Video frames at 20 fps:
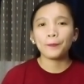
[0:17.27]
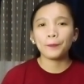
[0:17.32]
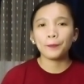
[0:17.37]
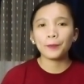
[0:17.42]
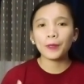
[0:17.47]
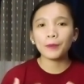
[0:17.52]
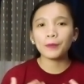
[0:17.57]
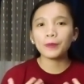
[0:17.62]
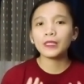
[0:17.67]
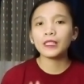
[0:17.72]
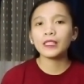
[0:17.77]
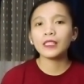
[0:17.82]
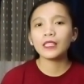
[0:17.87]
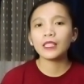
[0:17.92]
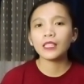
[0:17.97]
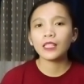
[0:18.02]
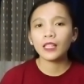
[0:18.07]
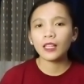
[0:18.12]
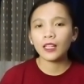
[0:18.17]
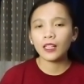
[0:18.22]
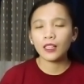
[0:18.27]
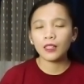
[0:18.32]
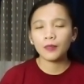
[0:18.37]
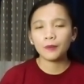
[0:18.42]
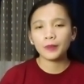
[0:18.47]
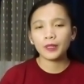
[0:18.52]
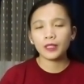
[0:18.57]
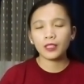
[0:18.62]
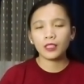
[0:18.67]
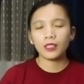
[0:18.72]
pamilya,
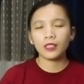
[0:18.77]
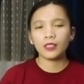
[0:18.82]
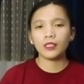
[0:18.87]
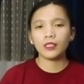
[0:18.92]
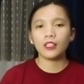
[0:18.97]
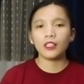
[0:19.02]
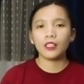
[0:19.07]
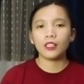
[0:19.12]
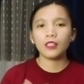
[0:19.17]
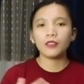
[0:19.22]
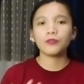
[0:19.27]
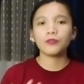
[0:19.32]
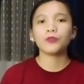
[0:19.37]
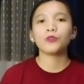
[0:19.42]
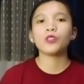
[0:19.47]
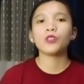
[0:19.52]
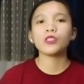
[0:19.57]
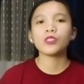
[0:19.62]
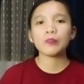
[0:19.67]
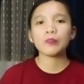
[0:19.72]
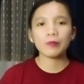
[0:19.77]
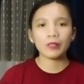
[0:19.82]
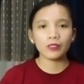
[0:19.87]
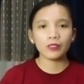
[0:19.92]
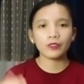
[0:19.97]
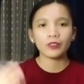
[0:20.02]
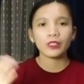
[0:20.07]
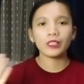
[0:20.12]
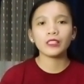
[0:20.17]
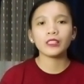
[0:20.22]
mga loved ones,
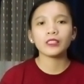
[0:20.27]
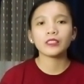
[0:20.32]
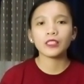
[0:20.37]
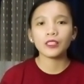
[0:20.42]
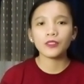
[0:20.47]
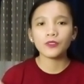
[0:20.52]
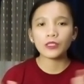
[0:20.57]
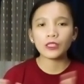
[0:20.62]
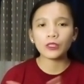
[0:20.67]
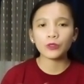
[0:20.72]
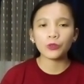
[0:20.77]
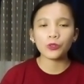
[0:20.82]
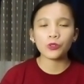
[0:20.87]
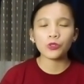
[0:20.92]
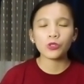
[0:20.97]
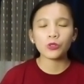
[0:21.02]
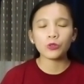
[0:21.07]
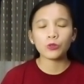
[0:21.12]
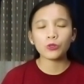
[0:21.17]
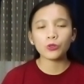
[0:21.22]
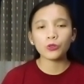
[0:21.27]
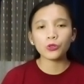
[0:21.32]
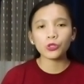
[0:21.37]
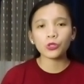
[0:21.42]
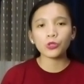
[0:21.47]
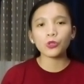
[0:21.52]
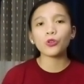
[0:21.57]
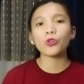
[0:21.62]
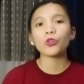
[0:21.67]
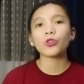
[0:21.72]
mga relatives na
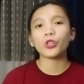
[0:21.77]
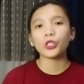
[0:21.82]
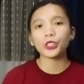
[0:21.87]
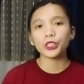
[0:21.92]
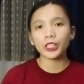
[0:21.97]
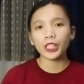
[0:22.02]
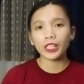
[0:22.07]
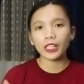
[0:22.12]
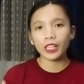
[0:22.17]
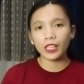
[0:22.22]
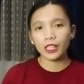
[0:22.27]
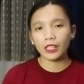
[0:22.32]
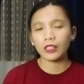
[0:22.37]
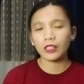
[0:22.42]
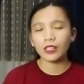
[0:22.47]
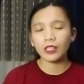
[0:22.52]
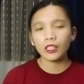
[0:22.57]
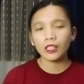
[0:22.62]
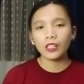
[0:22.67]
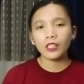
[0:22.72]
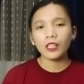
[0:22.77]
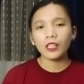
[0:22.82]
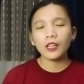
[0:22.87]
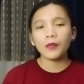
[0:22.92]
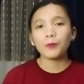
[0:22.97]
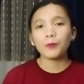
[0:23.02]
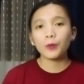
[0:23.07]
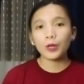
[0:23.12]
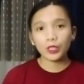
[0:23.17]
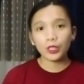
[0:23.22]
gustong kontakin,
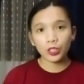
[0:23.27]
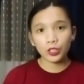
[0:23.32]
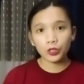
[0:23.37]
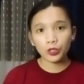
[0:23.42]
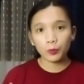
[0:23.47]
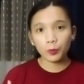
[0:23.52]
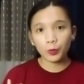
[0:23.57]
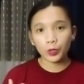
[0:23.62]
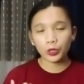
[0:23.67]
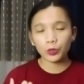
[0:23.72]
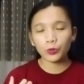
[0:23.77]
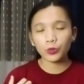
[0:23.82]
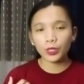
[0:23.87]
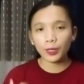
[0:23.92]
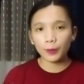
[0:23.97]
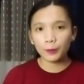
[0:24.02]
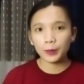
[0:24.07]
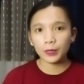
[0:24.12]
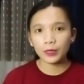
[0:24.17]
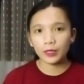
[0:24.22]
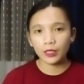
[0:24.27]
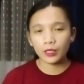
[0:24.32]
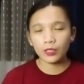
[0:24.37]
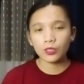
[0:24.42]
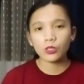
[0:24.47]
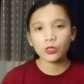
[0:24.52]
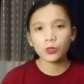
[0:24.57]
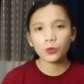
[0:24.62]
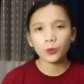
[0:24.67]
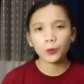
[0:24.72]
pwede niyo po itong gamitin.
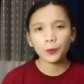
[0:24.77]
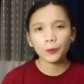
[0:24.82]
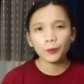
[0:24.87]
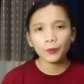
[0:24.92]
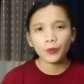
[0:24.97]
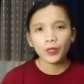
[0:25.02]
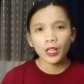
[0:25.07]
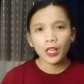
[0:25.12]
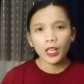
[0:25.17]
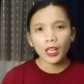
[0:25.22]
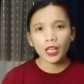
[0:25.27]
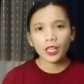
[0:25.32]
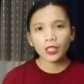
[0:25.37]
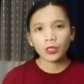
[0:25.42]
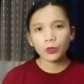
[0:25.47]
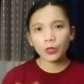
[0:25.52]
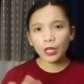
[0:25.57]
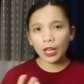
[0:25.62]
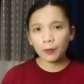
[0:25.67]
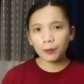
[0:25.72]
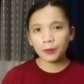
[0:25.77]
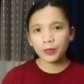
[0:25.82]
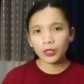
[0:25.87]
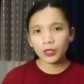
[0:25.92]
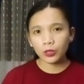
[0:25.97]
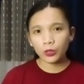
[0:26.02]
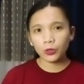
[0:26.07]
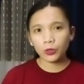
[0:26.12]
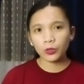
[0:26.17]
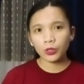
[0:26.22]
So, etong app na
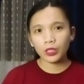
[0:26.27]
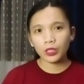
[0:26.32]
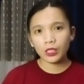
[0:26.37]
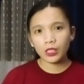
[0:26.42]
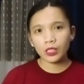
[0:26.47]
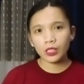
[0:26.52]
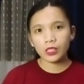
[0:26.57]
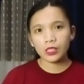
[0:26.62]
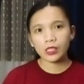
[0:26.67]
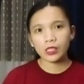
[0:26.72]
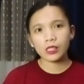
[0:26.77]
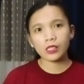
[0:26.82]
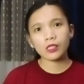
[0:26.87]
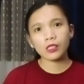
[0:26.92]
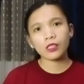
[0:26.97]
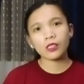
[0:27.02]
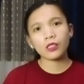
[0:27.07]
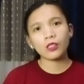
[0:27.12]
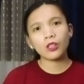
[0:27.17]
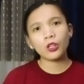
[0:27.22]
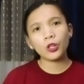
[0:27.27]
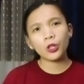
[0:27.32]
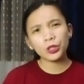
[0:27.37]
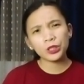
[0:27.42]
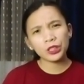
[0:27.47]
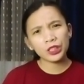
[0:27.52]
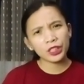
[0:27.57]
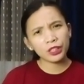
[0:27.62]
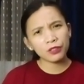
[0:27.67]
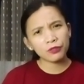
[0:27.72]
to is
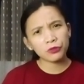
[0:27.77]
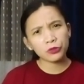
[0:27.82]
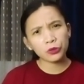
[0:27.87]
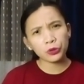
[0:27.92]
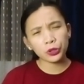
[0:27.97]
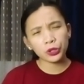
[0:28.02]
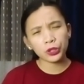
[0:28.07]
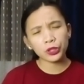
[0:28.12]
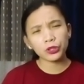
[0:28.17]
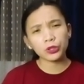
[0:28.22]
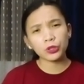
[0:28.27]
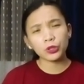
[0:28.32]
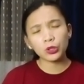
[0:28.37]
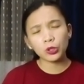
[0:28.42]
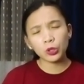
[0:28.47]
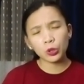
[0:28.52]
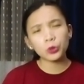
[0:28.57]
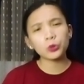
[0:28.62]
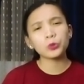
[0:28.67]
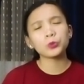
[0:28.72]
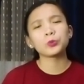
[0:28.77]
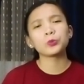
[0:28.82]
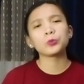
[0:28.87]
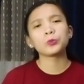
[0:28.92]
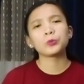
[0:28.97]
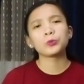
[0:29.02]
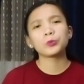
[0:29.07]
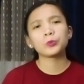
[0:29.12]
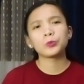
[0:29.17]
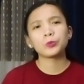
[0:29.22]
only for Globe
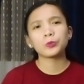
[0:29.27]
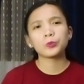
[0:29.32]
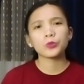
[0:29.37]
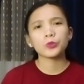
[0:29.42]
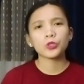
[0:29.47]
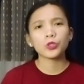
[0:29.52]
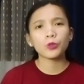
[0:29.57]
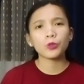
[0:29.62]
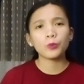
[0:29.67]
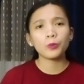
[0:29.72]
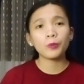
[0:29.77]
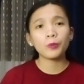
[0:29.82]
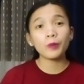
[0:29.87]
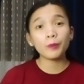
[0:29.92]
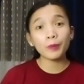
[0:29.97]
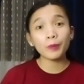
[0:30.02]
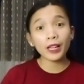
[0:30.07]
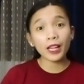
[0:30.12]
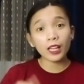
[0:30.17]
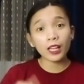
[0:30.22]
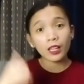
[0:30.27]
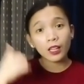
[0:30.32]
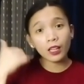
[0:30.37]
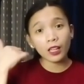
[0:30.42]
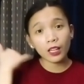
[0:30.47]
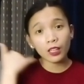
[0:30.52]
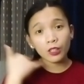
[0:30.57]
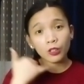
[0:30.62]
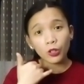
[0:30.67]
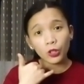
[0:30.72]
So,
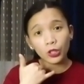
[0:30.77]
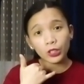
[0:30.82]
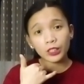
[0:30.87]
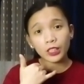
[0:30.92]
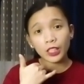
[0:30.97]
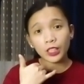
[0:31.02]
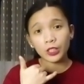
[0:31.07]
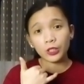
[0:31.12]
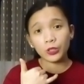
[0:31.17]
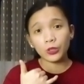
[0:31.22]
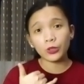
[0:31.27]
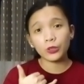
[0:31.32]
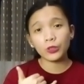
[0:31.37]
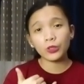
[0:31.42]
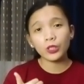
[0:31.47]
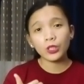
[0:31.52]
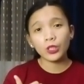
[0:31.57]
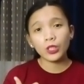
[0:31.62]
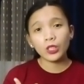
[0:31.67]
makaka-call kayo